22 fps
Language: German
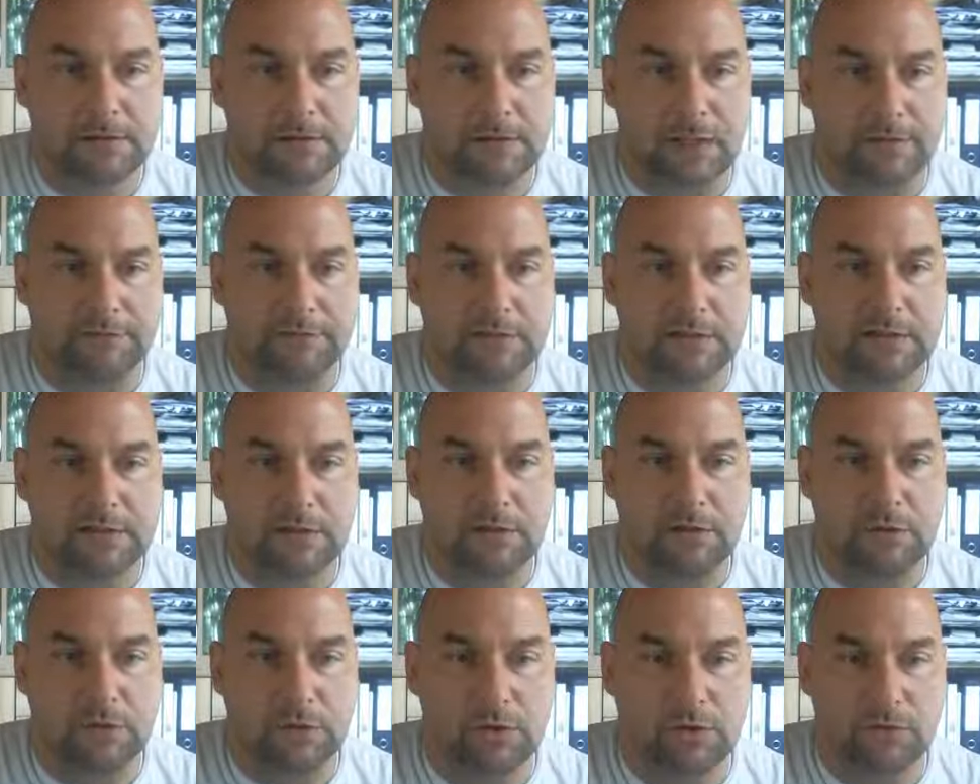Gerade wenn ich
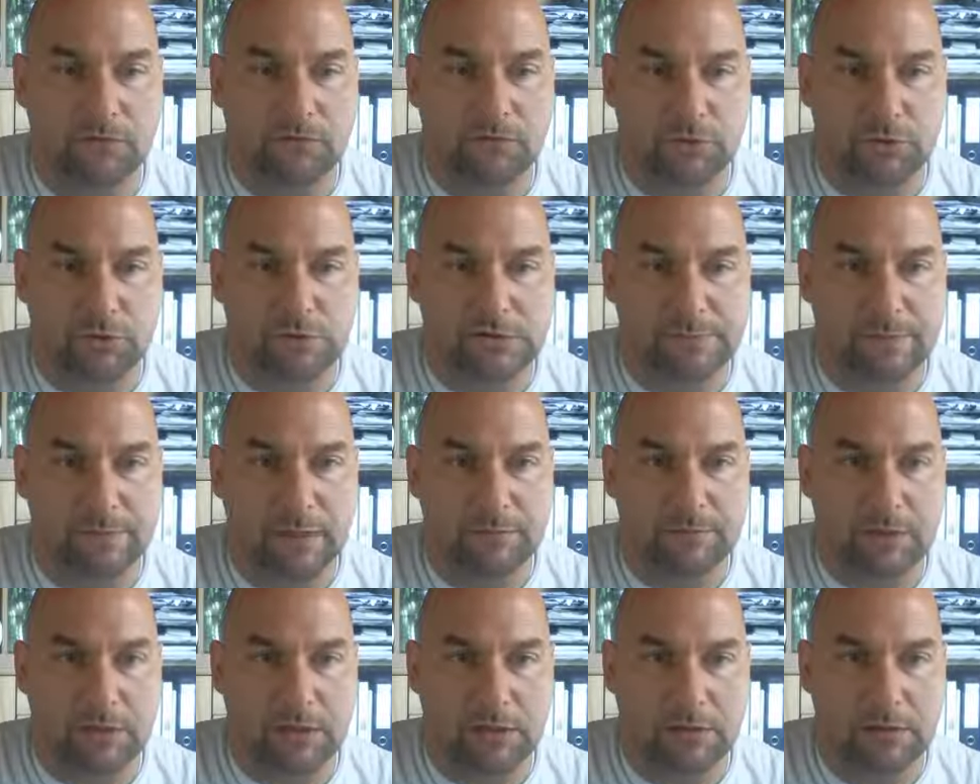in den deutschen Forschungsbaum
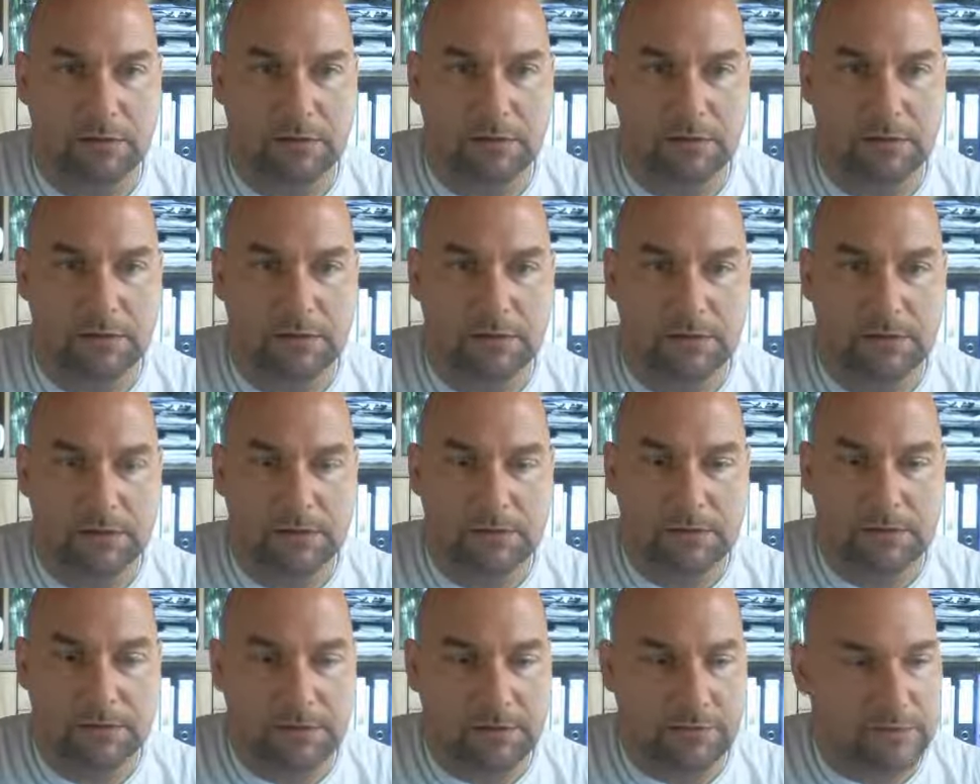
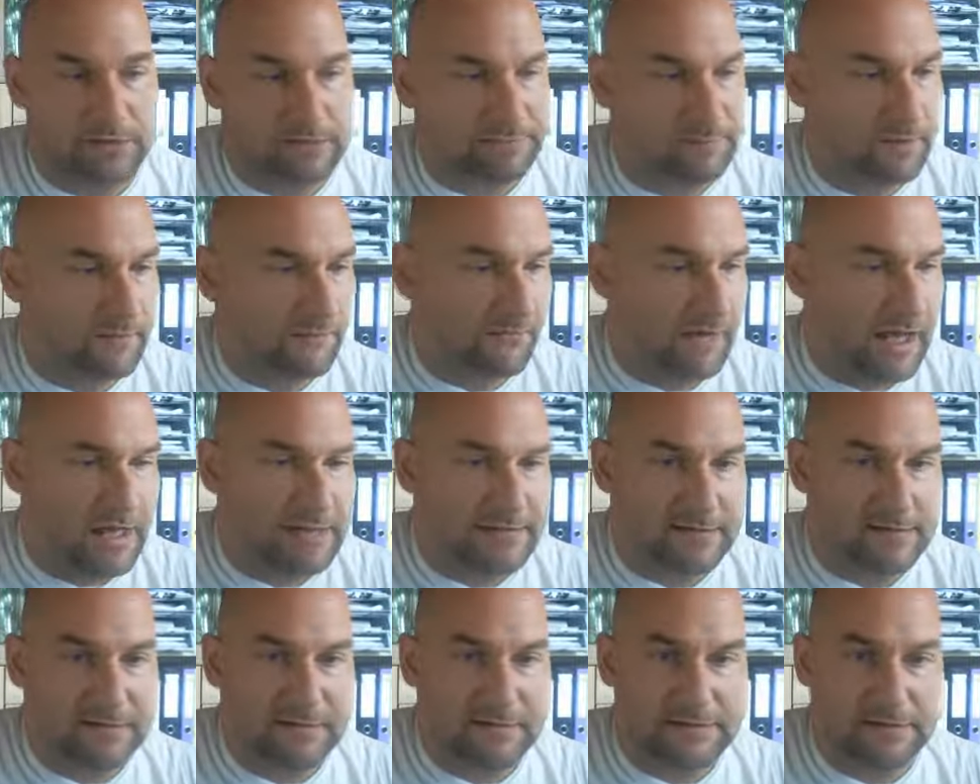schaue. das mal
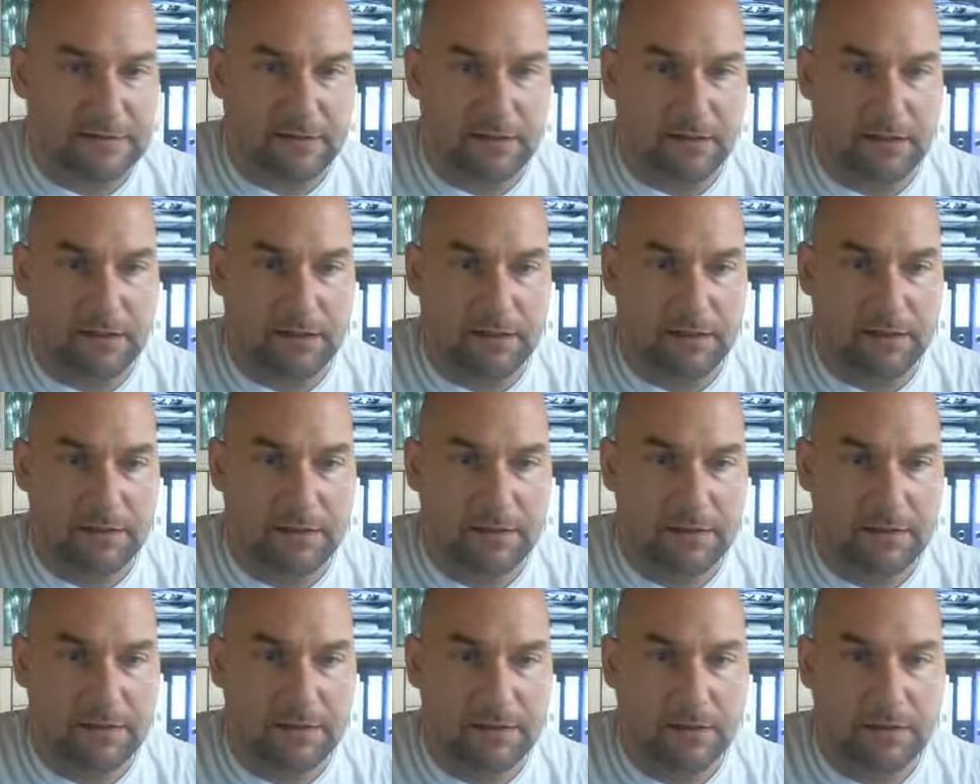fleißig äh,
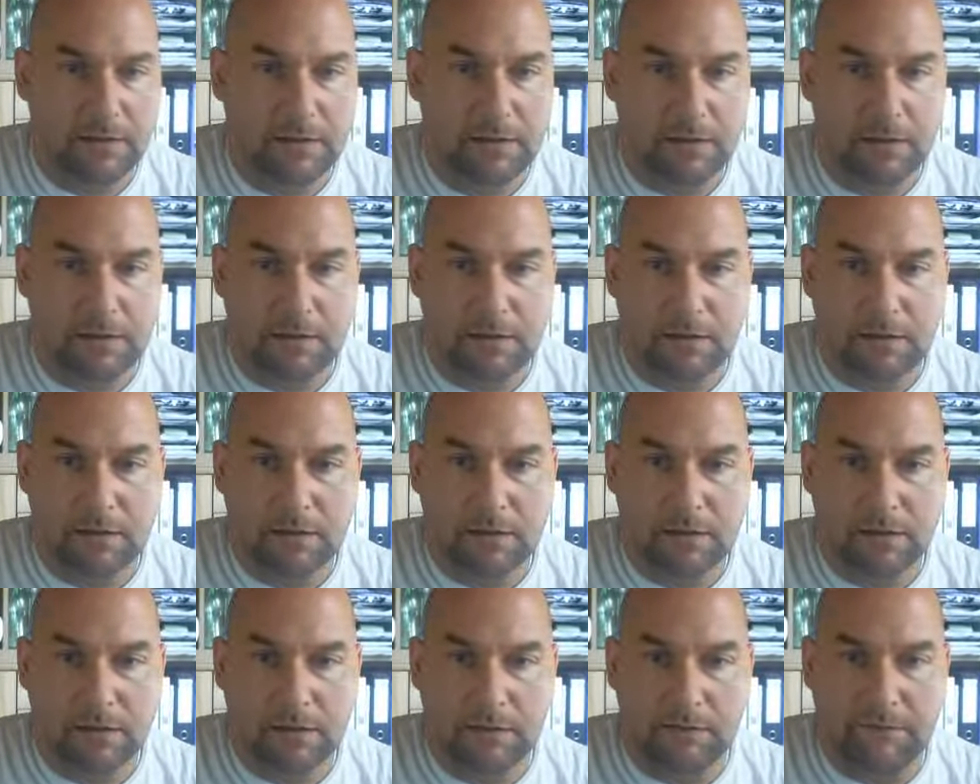
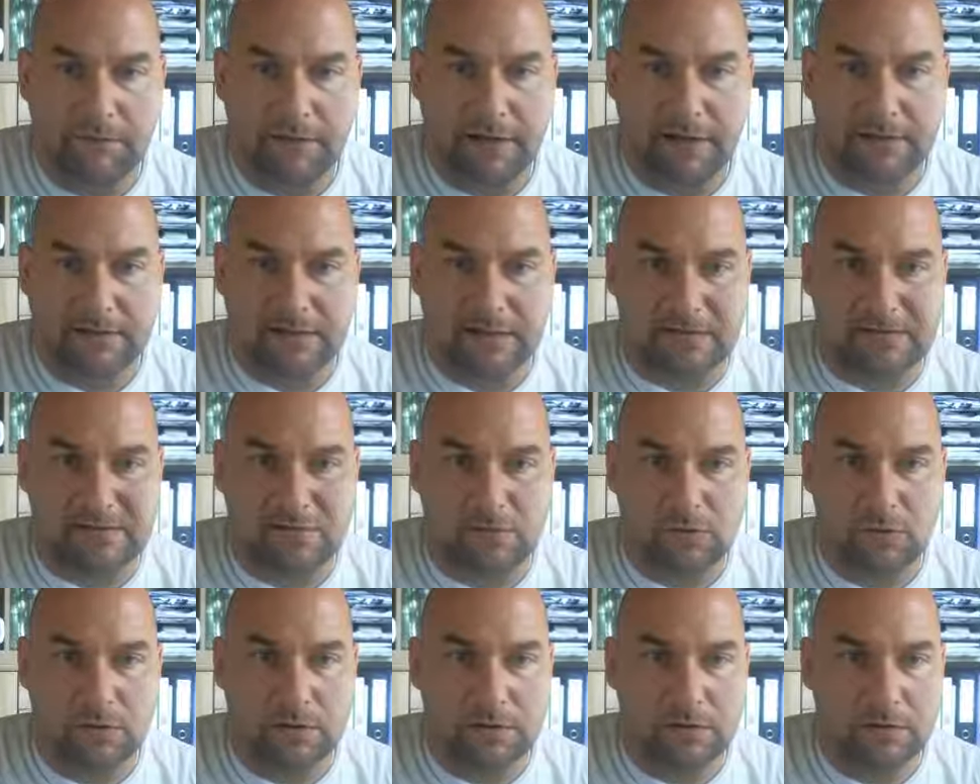
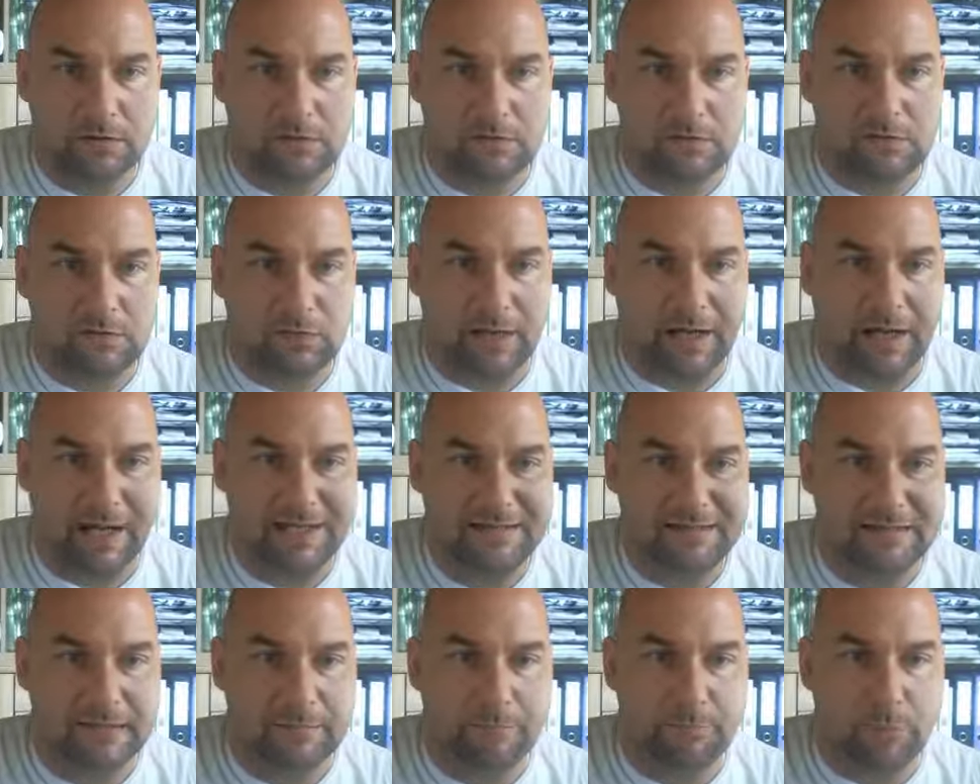Vegetation
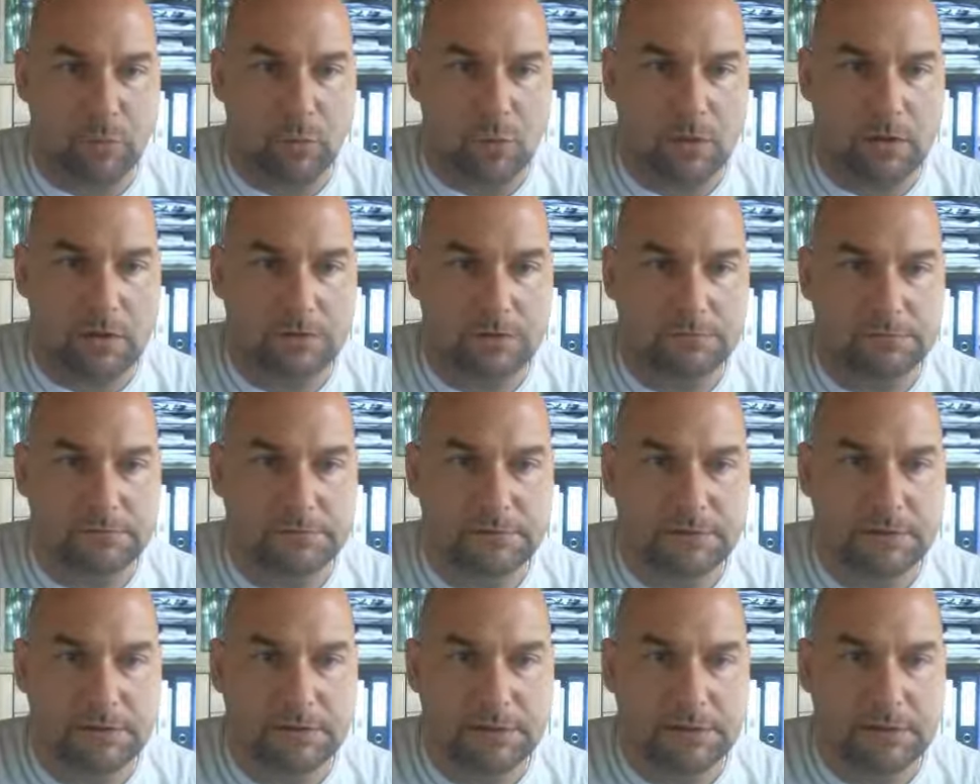zurecht gebogen,
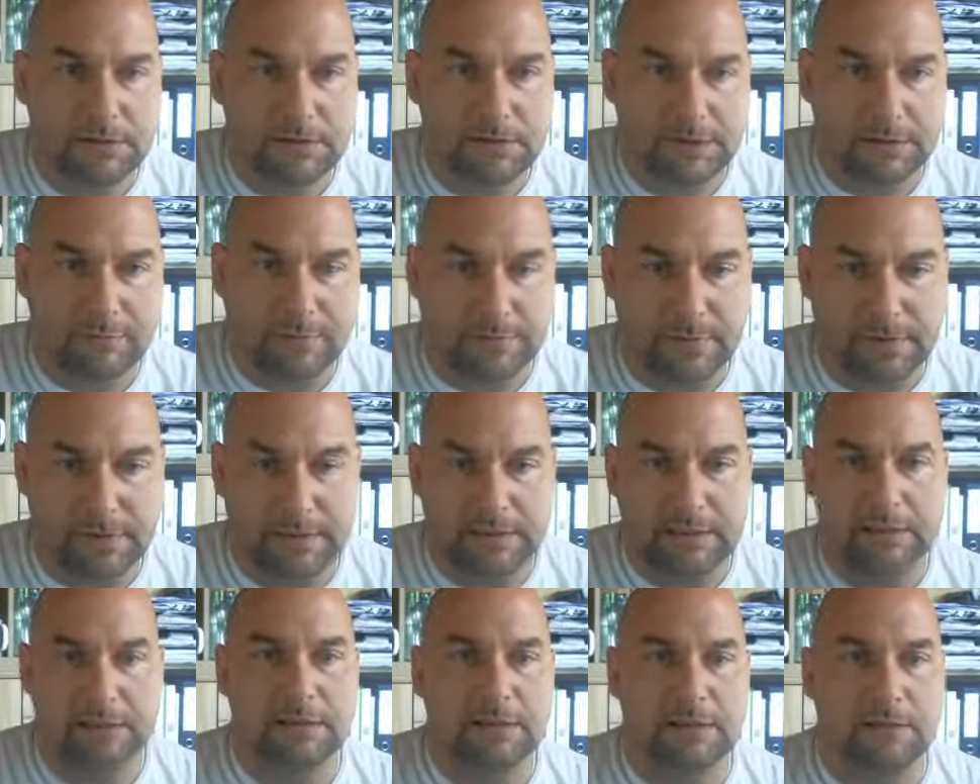damit man
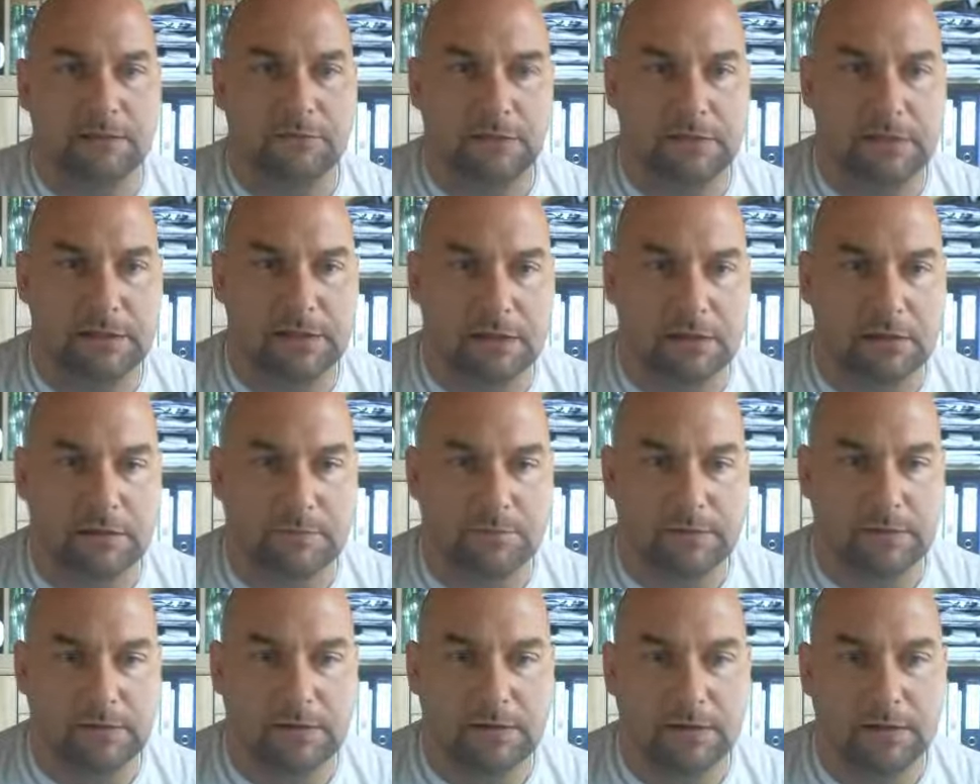hier nicht auf die Idee kommt,